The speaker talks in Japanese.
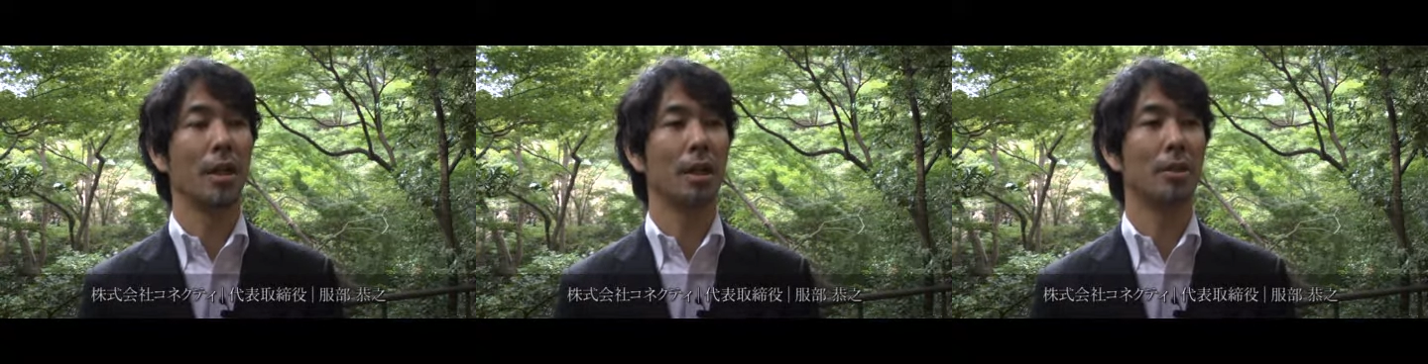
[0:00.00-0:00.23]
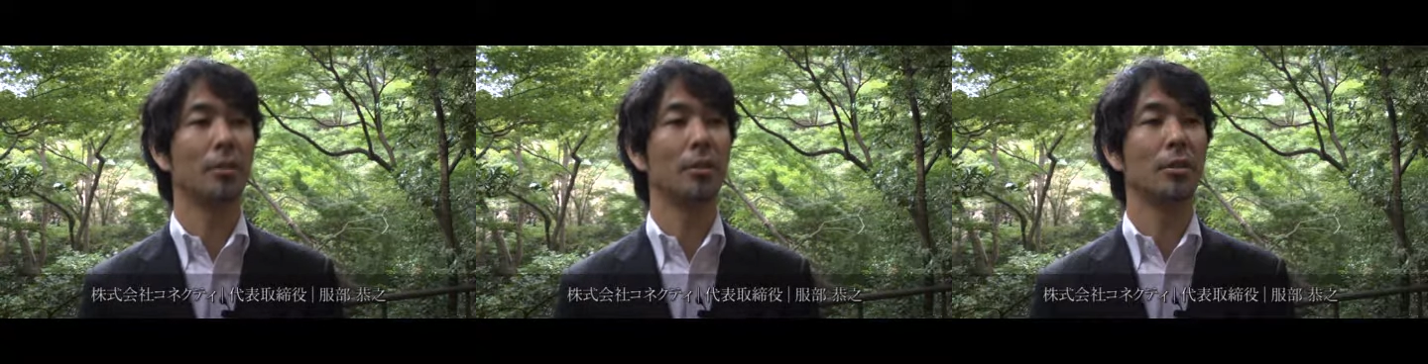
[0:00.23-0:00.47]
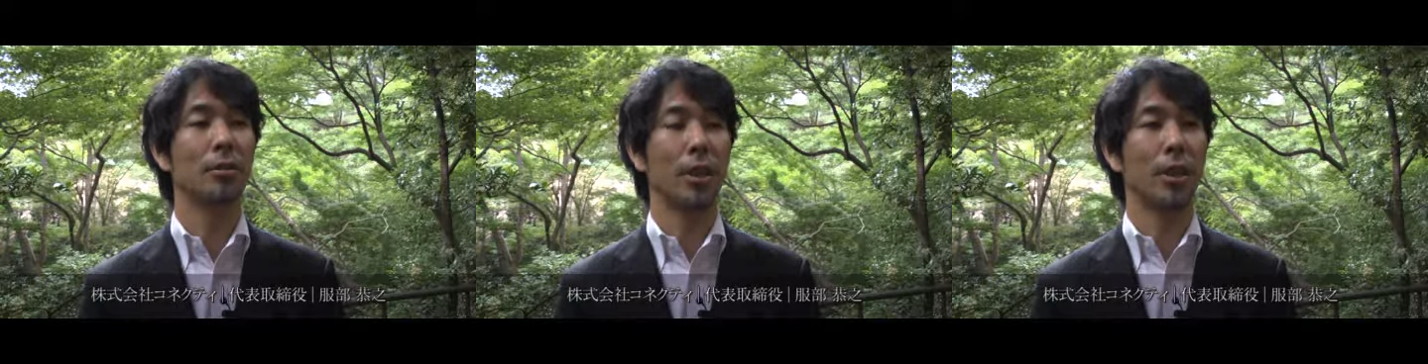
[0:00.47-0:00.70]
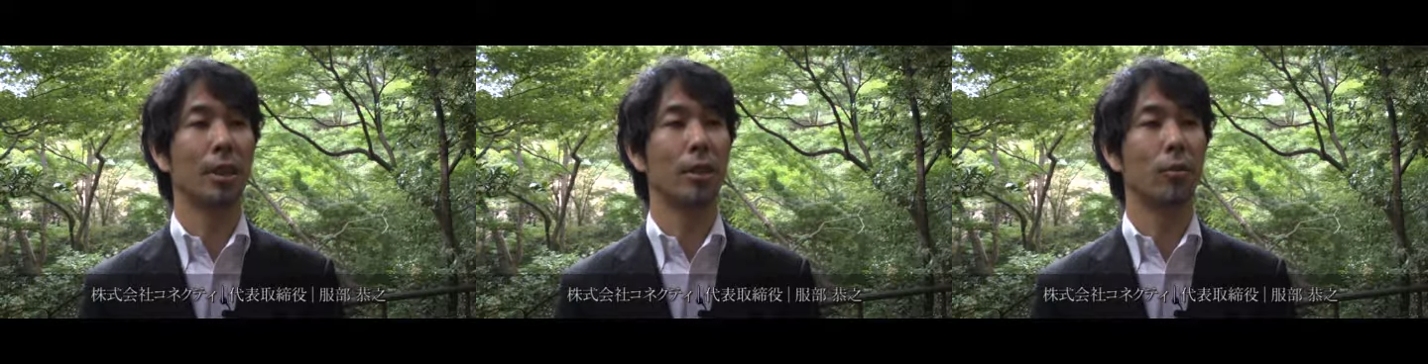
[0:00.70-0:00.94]
え1つ
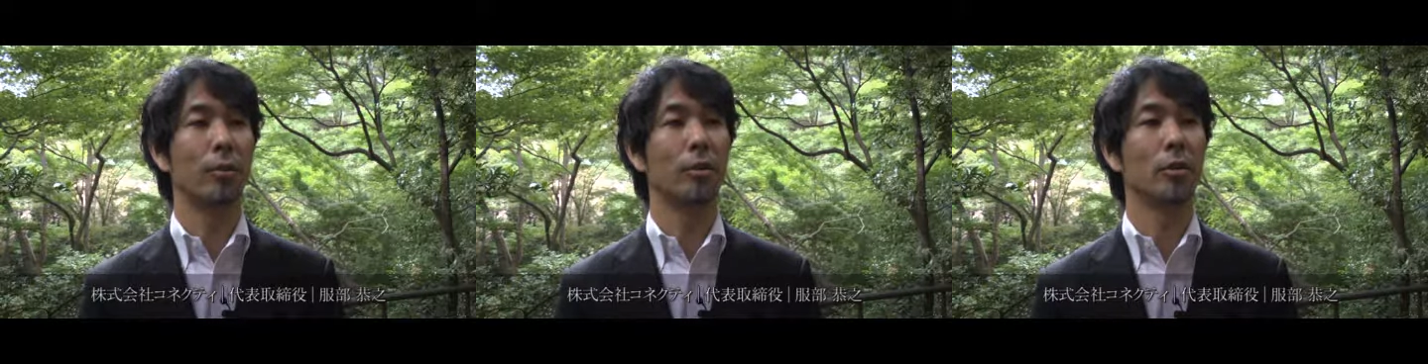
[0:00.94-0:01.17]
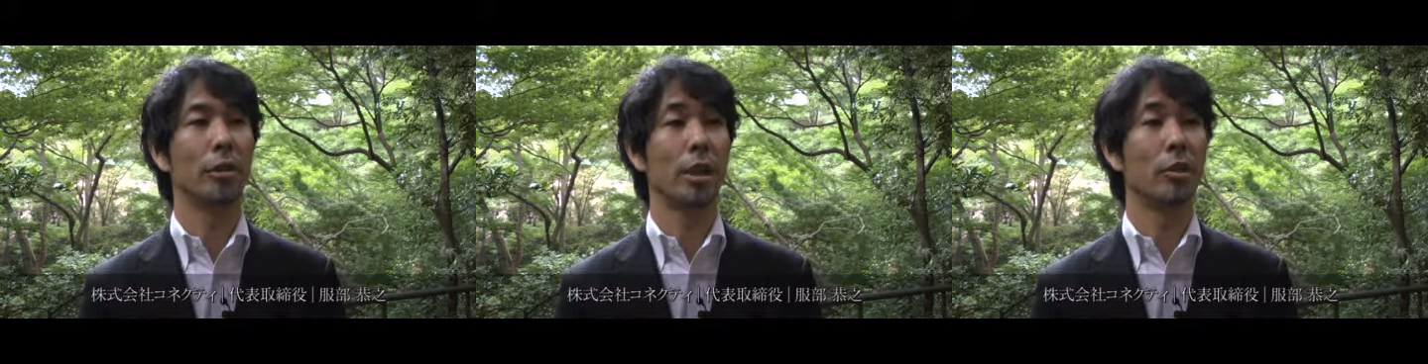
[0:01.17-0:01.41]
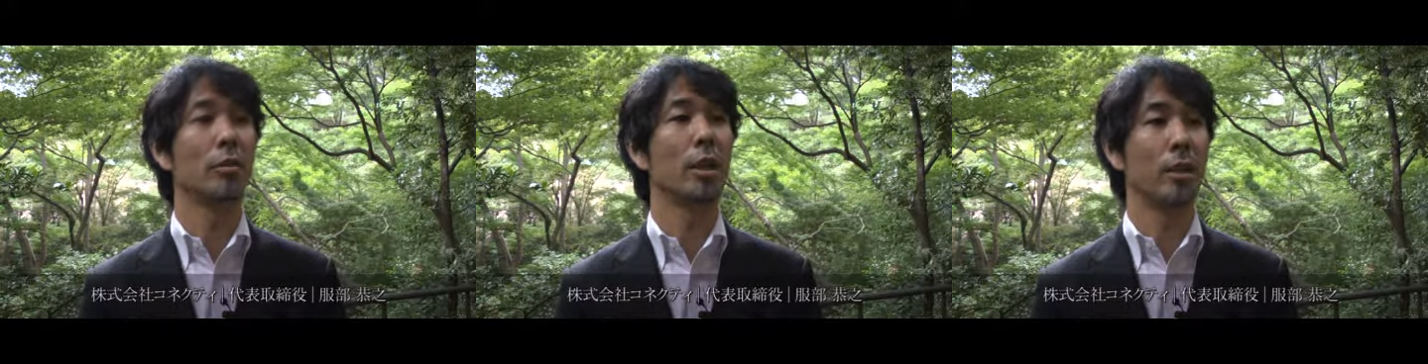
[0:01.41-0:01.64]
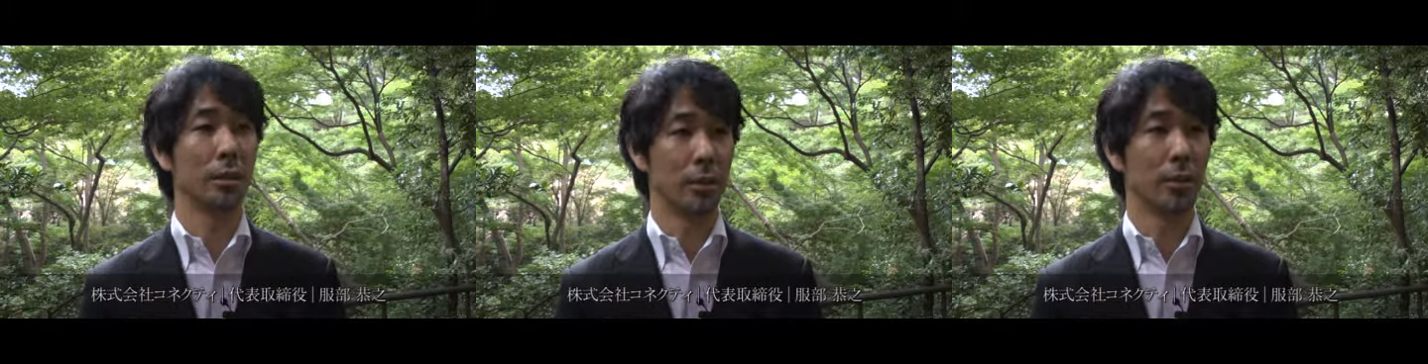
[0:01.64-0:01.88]
は、えウェブの
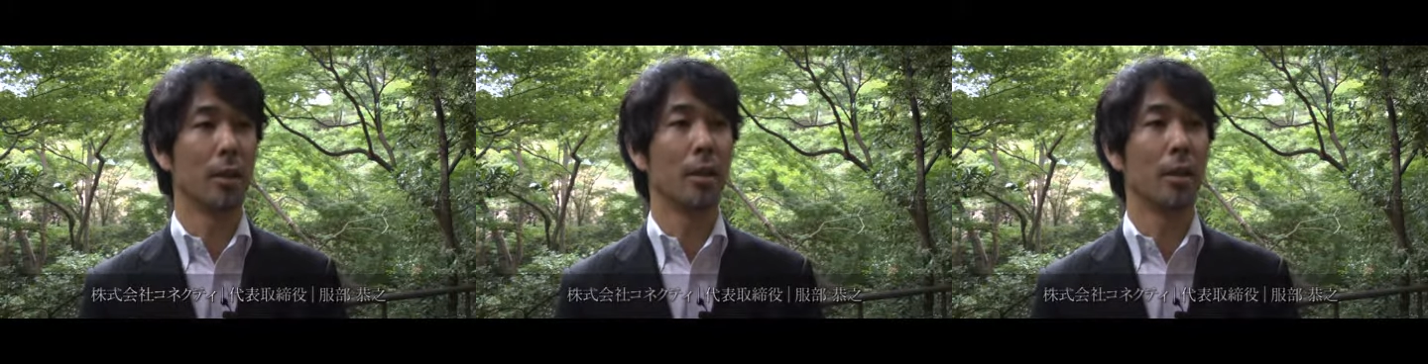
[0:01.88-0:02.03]
リニューアル、